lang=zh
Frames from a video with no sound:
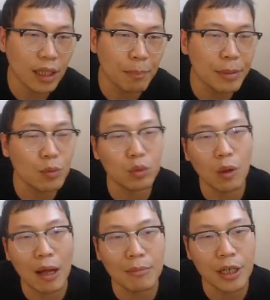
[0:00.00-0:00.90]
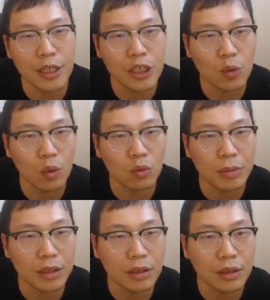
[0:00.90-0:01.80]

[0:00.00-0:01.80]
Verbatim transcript: 他 b 五的话，我们可以吃过路兵，